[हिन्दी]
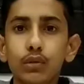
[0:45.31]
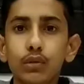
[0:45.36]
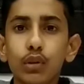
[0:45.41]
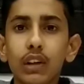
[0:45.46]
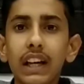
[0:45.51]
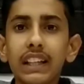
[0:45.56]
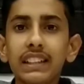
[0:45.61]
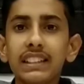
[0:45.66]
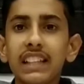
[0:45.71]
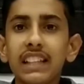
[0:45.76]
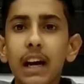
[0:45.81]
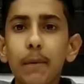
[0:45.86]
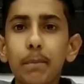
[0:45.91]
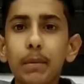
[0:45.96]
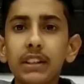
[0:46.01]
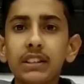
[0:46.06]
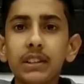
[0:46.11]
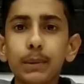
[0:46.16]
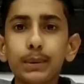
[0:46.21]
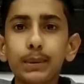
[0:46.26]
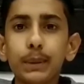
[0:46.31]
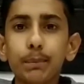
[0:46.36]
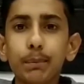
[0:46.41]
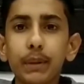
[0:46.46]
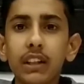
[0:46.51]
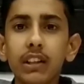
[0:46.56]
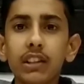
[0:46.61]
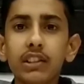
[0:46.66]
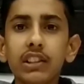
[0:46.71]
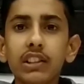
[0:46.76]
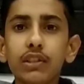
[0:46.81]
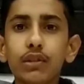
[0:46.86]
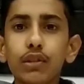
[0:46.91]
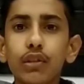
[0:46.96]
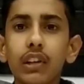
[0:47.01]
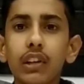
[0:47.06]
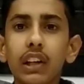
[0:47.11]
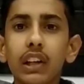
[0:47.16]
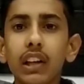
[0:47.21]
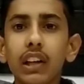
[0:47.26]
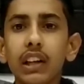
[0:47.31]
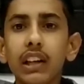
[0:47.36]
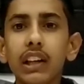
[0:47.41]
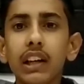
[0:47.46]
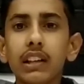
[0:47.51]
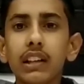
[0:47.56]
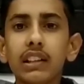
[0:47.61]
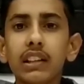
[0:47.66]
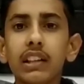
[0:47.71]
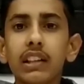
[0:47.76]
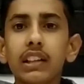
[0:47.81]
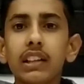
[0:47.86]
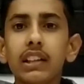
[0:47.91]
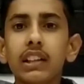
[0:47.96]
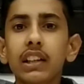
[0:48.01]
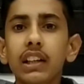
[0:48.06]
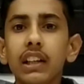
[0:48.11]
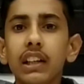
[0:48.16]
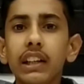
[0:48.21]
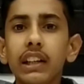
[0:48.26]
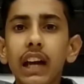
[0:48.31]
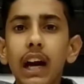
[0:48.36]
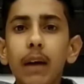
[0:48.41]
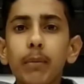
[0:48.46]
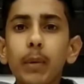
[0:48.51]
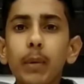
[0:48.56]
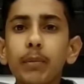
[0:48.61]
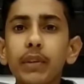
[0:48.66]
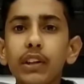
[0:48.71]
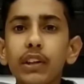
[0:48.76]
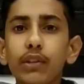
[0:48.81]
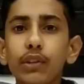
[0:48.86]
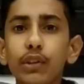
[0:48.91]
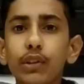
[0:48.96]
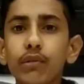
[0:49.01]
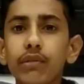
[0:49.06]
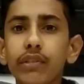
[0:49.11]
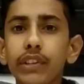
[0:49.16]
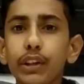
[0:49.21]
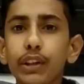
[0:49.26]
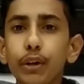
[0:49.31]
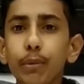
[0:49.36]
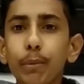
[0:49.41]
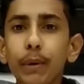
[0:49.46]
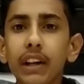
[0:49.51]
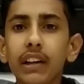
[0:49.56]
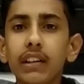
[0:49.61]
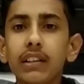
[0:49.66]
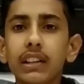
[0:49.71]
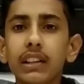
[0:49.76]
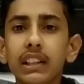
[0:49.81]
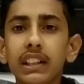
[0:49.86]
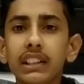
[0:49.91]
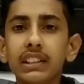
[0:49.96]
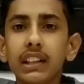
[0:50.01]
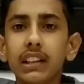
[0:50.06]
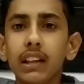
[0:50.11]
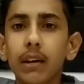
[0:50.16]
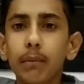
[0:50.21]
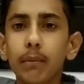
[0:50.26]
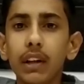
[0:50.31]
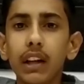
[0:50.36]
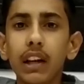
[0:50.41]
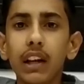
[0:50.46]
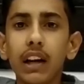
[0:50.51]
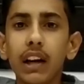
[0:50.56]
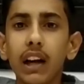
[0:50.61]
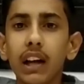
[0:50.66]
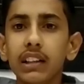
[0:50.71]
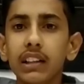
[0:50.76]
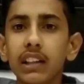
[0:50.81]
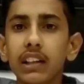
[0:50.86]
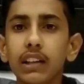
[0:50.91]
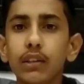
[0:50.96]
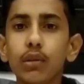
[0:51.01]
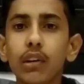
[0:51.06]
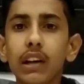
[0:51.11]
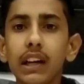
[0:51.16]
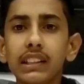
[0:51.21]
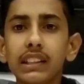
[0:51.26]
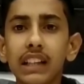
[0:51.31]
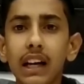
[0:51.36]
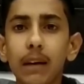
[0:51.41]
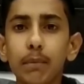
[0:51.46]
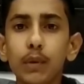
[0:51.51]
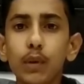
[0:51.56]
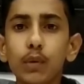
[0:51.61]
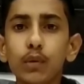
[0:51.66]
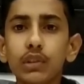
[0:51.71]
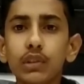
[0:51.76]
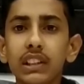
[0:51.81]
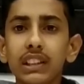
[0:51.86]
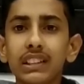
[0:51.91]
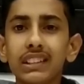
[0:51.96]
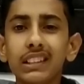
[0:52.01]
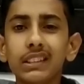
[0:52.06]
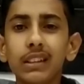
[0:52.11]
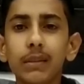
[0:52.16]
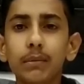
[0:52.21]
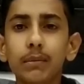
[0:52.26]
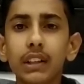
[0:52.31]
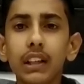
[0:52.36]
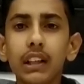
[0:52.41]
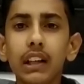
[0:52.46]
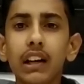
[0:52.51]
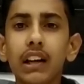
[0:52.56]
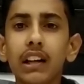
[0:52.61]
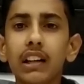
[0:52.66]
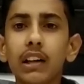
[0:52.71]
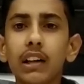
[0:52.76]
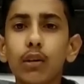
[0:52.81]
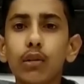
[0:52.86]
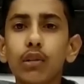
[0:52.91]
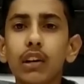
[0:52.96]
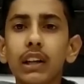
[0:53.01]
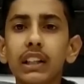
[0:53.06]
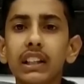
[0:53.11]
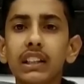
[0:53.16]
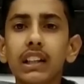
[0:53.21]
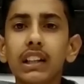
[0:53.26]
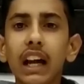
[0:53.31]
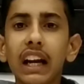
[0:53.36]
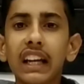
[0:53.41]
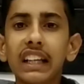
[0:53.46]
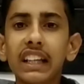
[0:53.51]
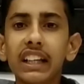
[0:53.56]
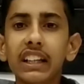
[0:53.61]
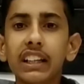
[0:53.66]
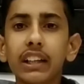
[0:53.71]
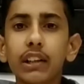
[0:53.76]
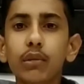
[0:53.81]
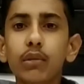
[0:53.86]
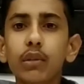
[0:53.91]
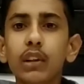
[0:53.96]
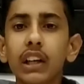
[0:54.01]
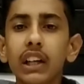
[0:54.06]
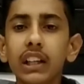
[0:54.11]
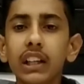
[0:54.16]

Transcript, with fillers: सो गाइज यहाँ पर सबसे पहली चीज जो निकल के आती है कि आप अपने YouTube वीडियो पर कैसा थंबनेल लगाते हैं तो गाइज आपको कुछ ऐसा थंबनेल लगाना होगा इतना अट्रेक्टिव